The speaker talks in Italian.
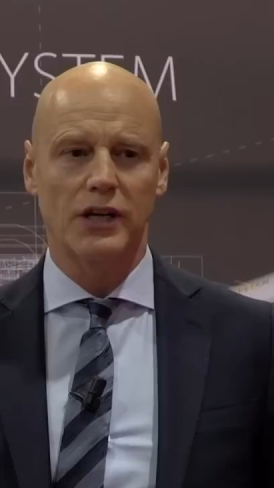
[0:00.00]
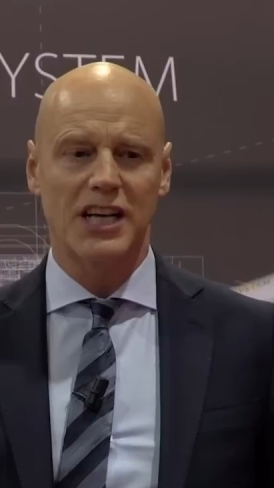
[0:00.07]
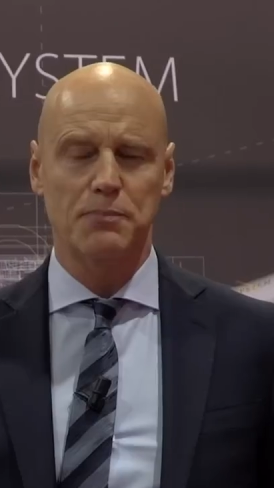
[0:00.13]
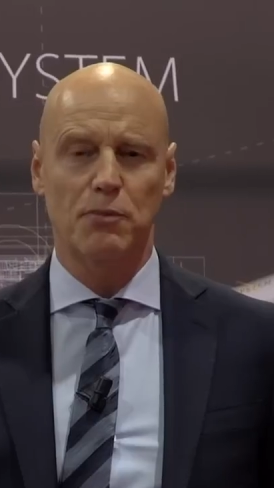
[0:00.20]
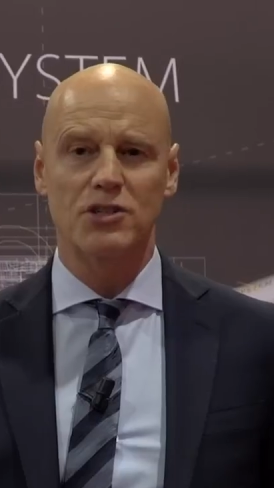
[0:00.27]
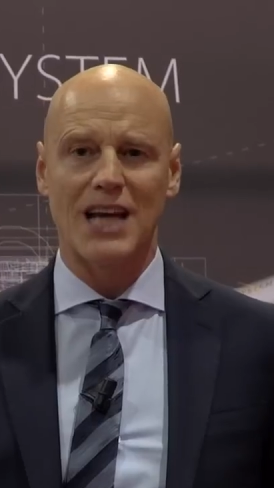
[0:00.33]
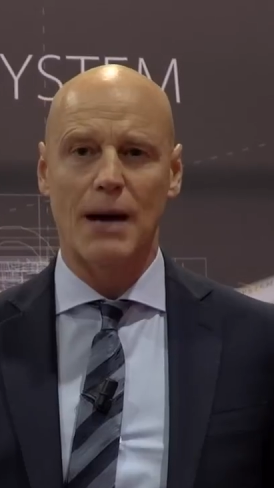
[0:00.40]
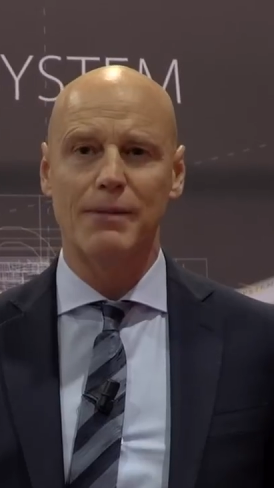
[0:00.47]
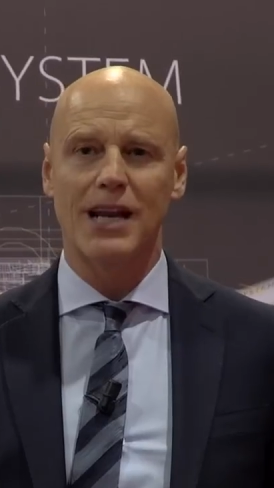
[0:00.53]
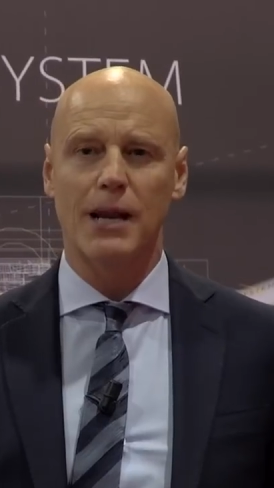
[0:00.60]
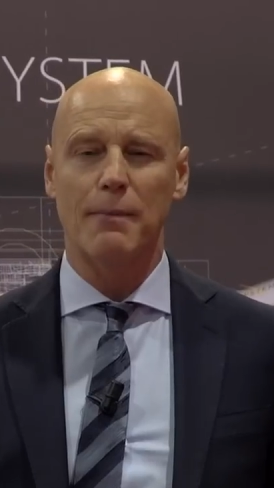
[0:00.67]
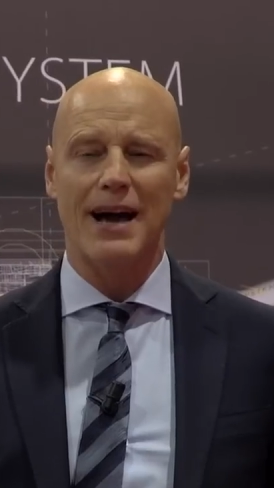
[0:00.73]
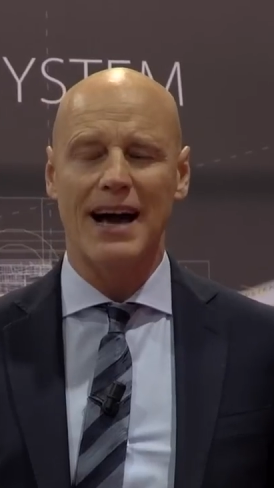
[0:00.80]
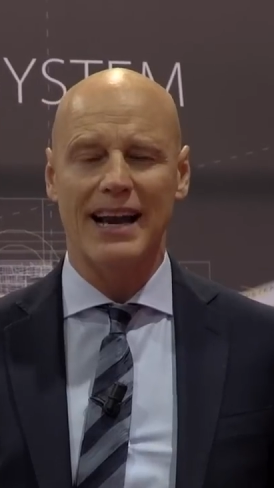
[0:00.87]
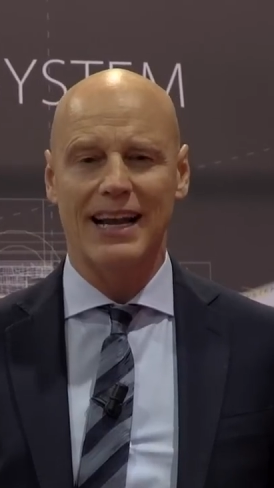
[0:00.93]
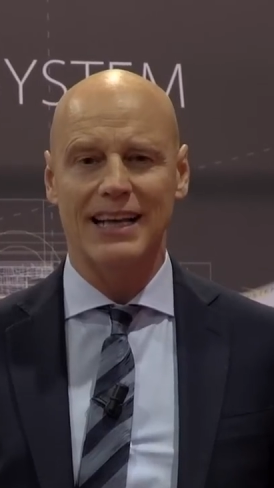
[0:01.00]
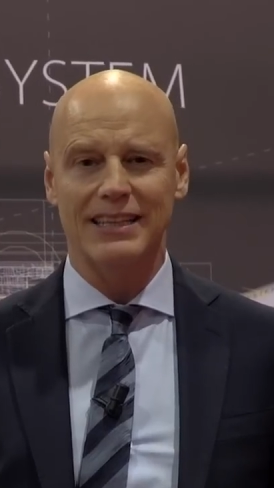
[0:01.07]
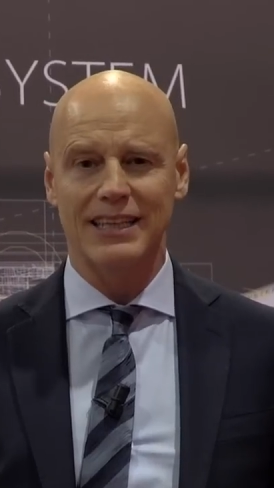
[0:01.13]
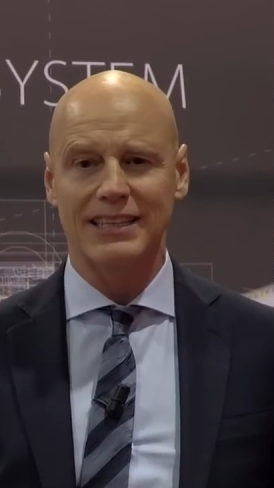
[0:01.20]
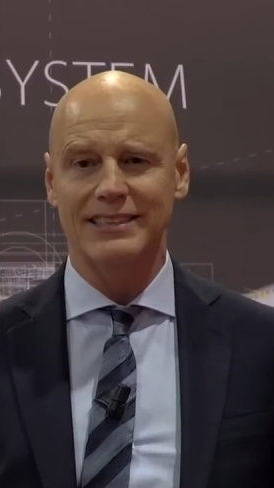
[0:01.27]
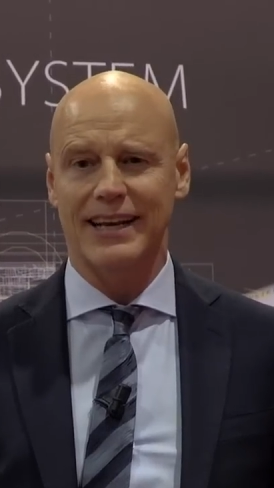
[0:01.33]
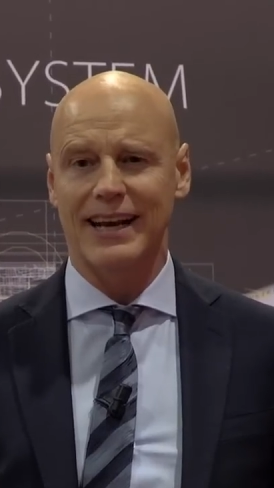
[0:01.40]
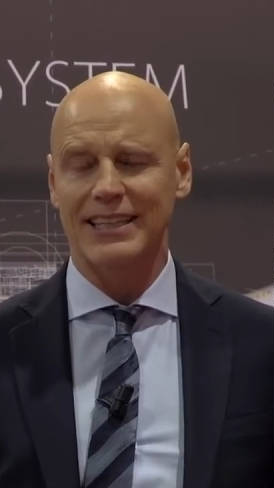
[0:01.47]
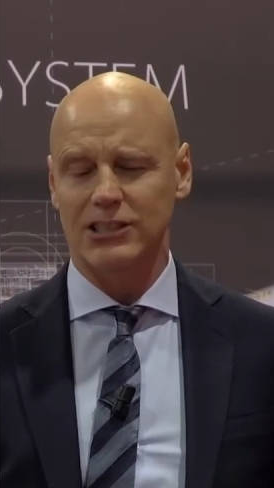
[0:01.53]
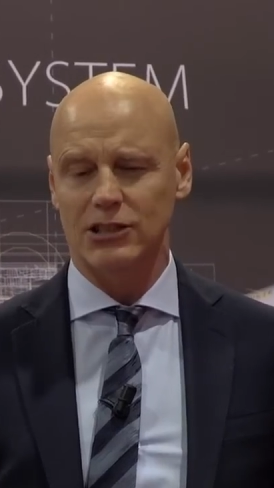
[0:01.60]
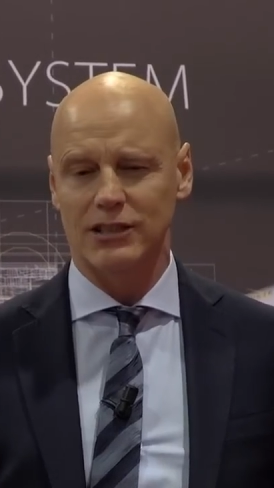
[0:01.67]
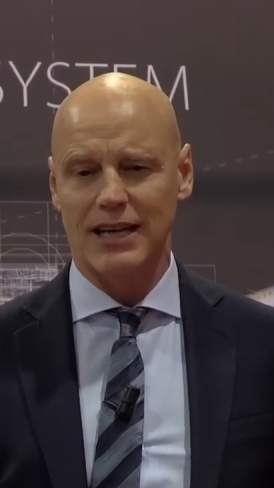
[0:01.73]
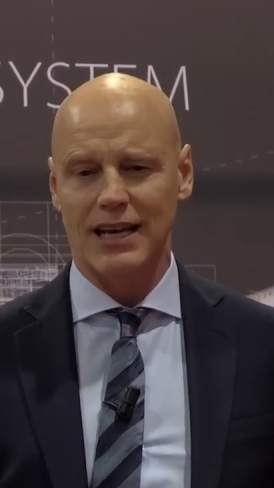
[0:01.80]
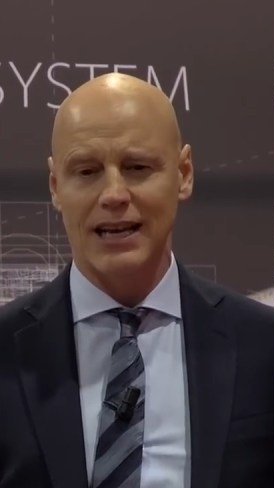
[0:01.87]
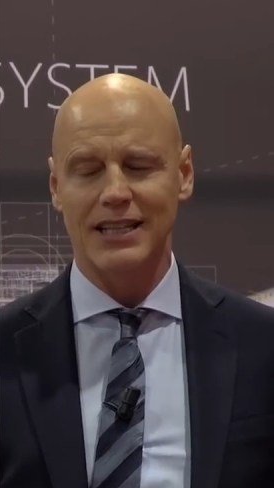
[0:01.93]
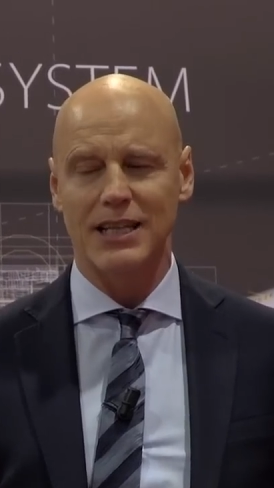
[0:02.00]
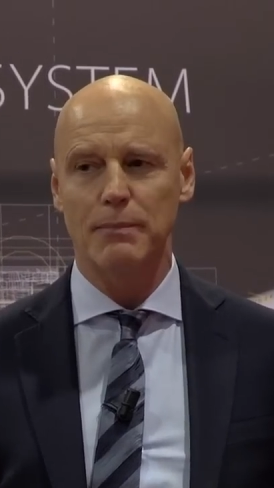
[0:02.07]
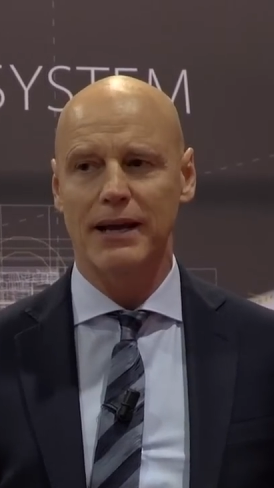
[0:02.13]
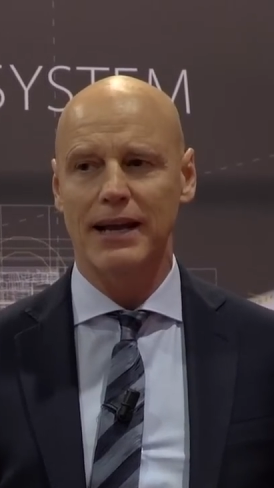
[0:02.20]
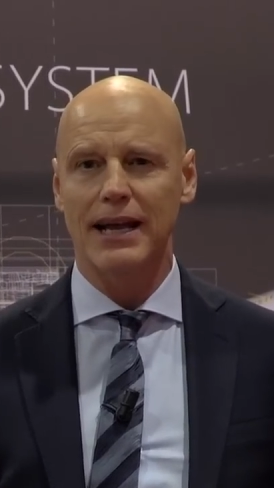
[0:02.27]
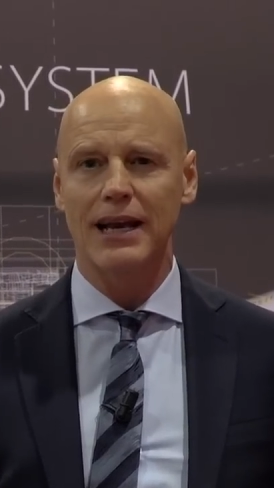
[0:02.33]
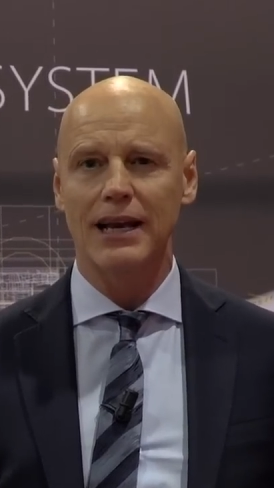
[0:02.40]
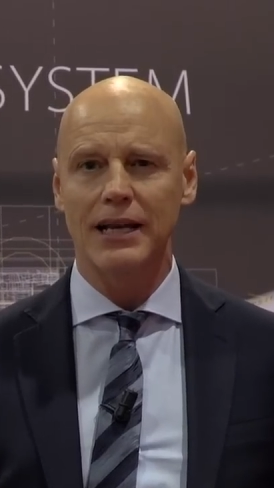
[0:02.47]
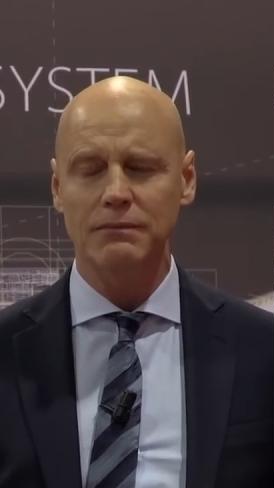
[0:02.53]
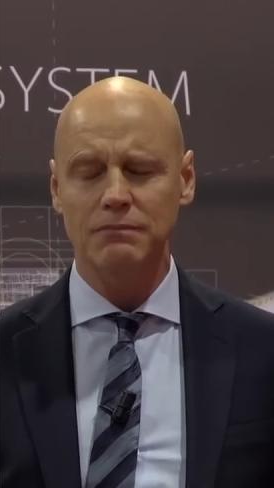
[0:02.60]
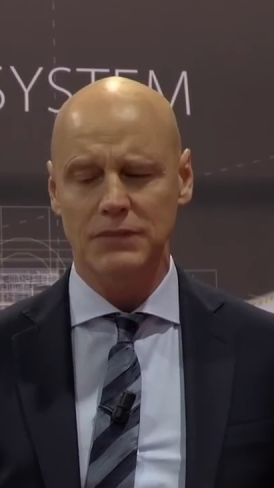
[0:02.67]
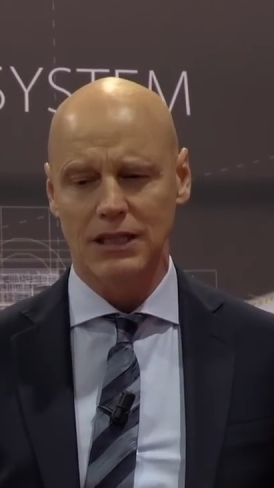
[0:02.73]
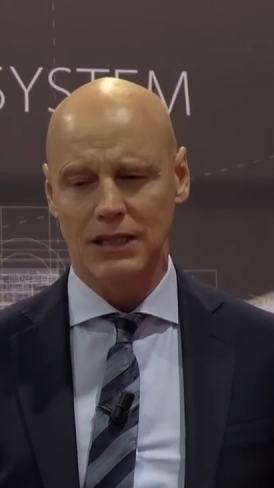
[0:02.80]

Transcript: il responsabile marketing internazionale di Benelli